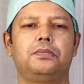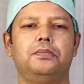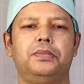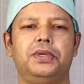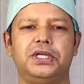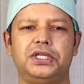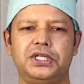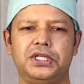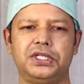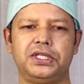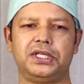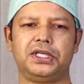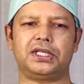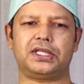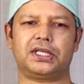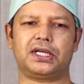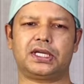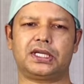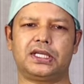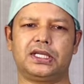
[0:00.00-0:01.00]
বেশি দিয়ে
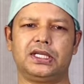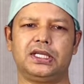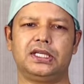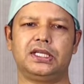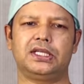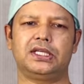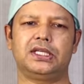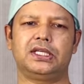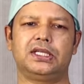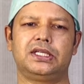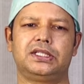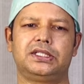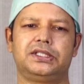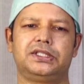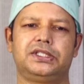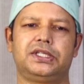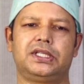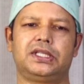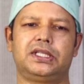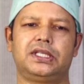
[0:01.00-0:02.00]
থাকি
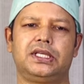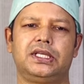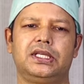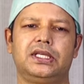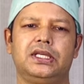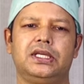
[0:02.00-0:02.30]
যাতে